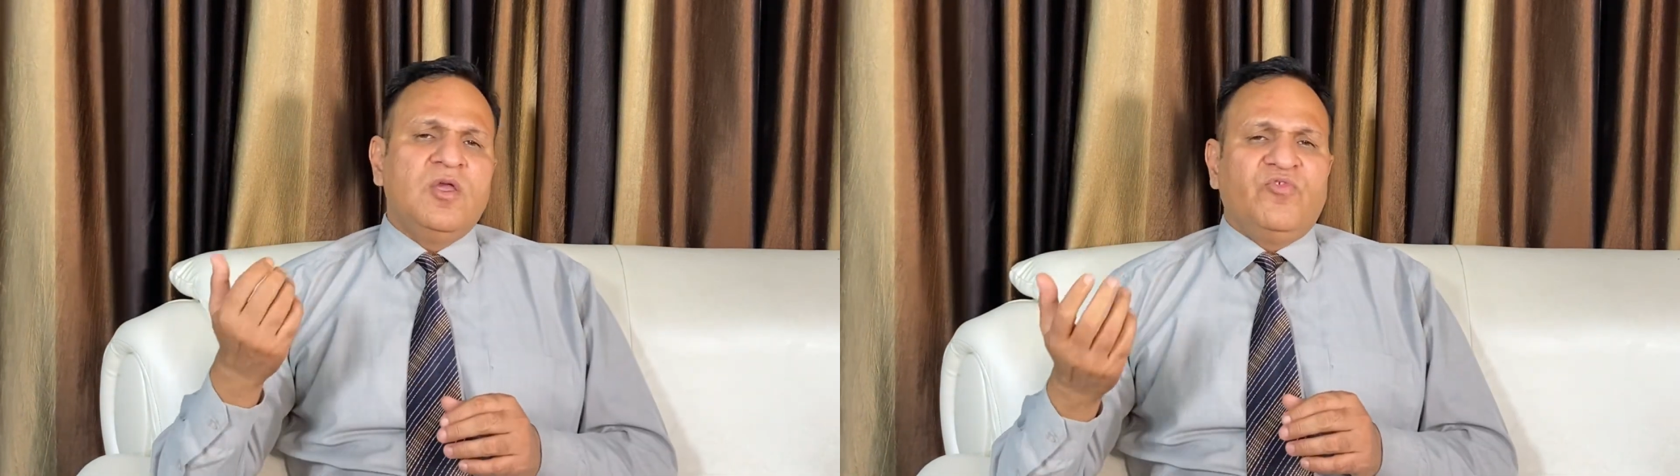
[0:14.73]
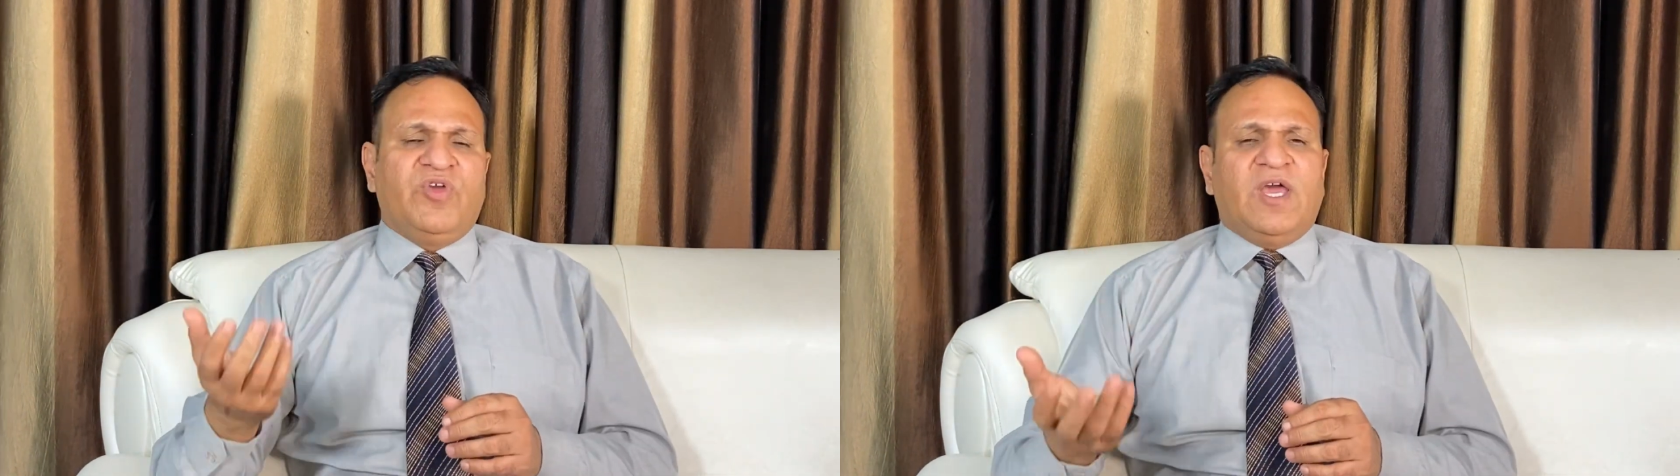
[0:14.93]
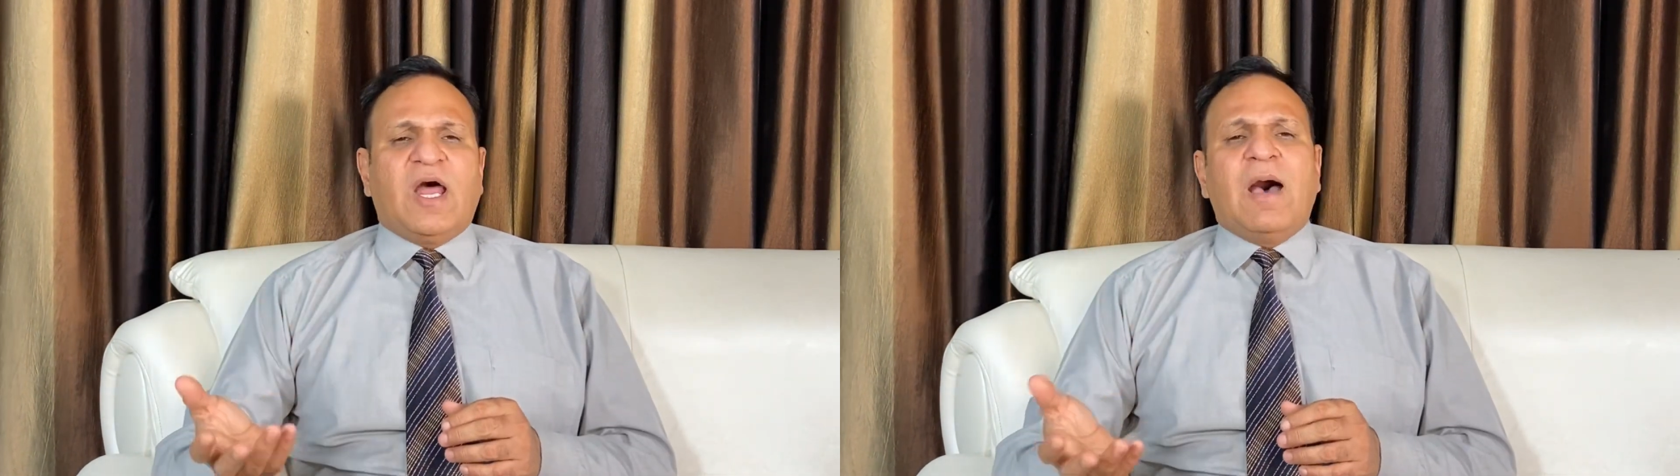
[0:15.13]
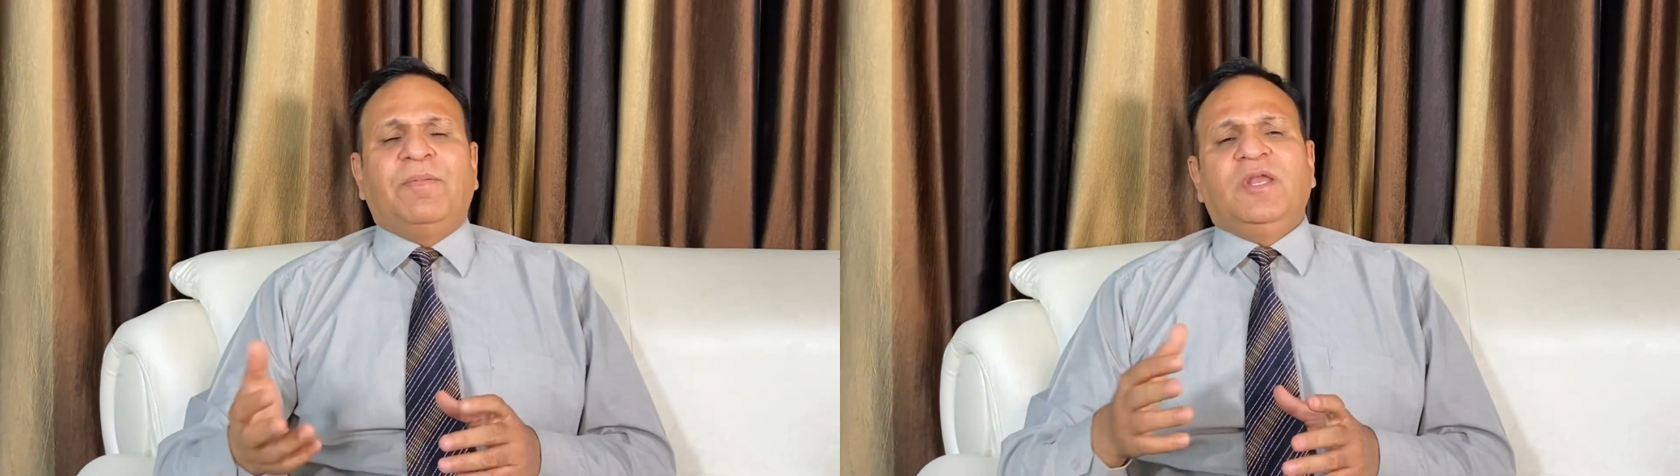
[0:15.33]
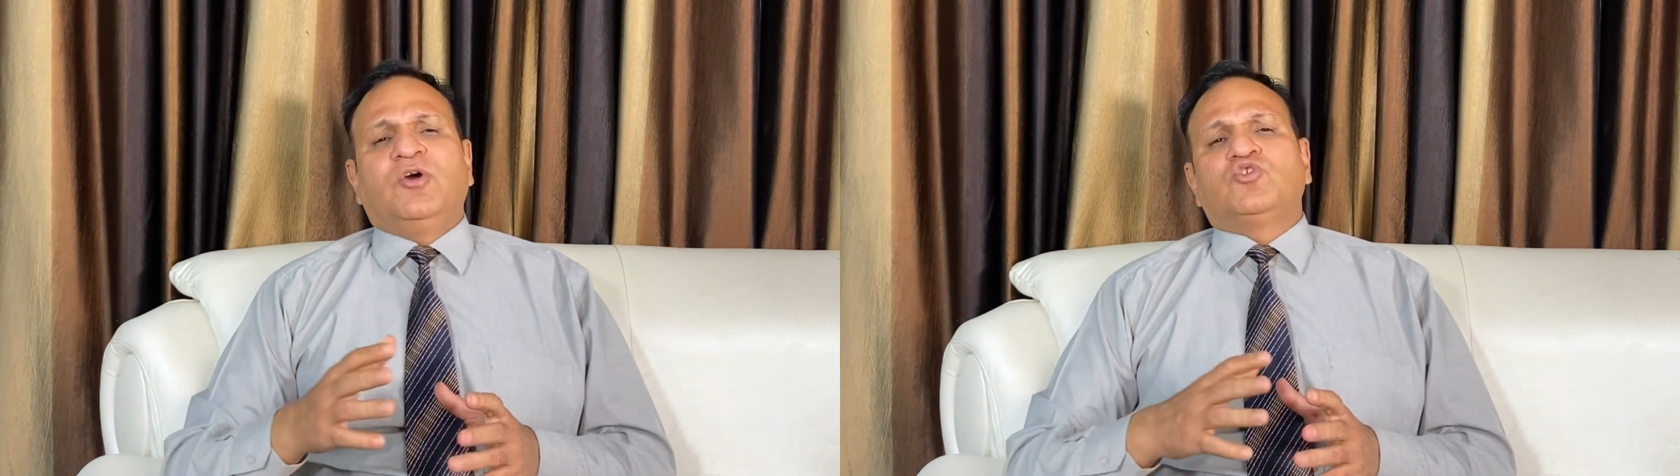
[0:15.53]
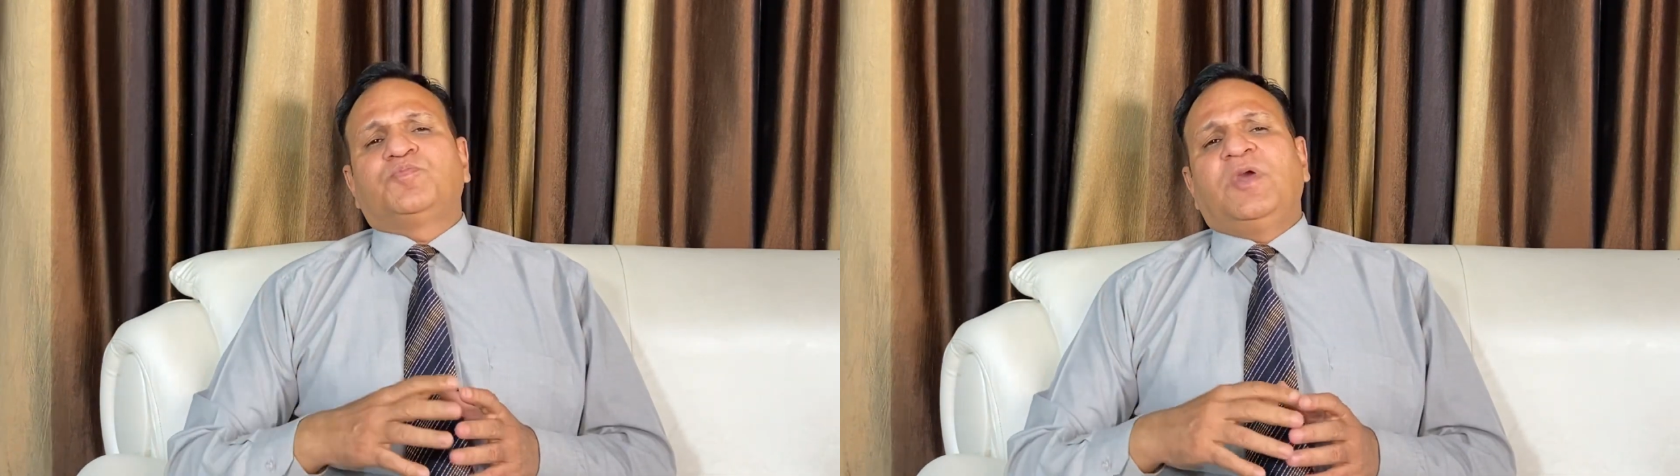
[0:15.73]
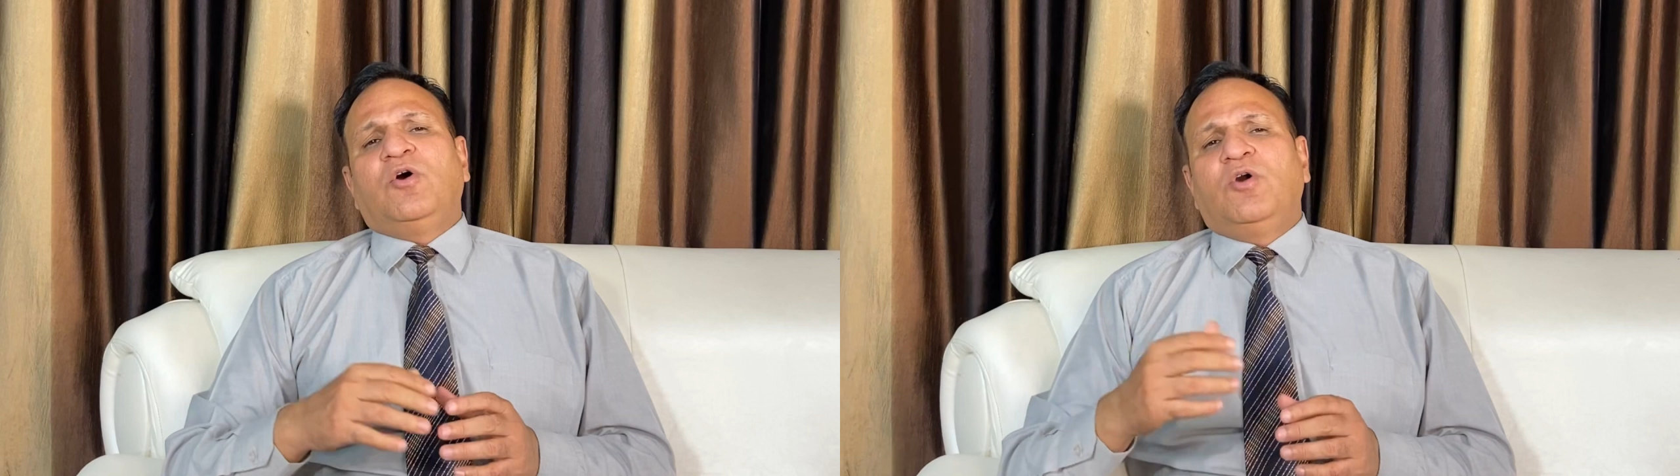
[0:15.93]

फिर आपने उस पर